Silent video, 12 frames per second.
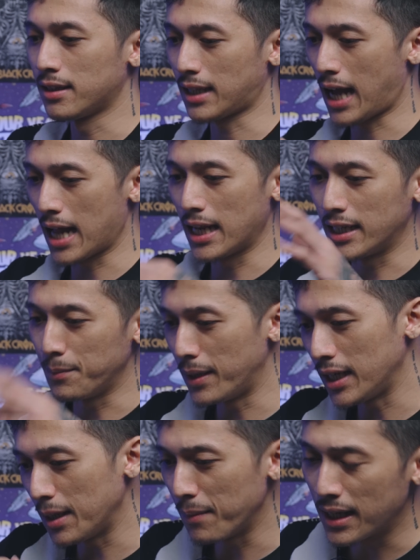entah ada
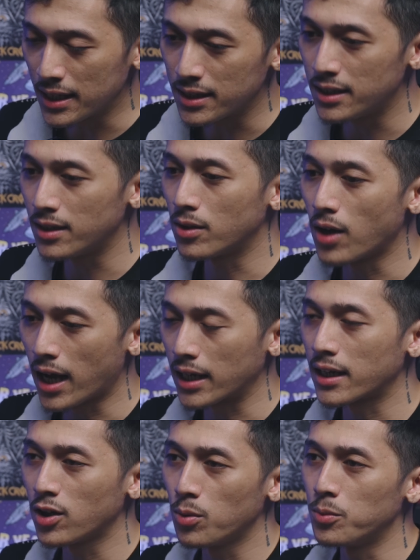gimana gimana jadi
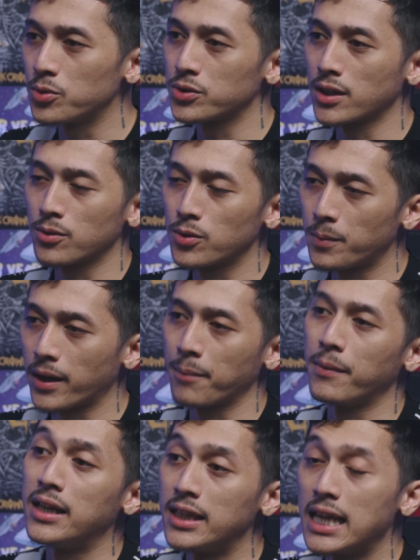akhirnya gue memutuskan untuk
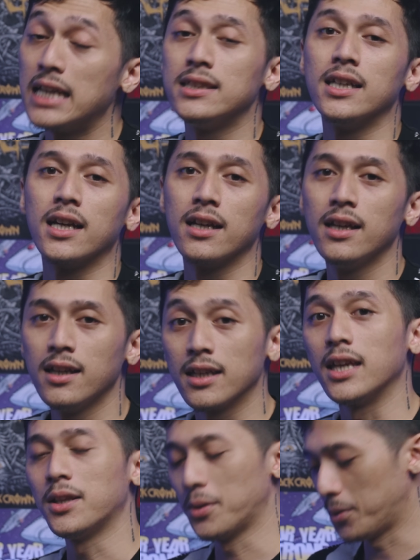pakai ban ini aja
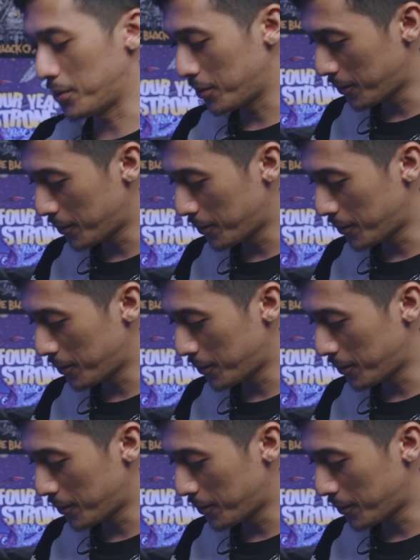gitu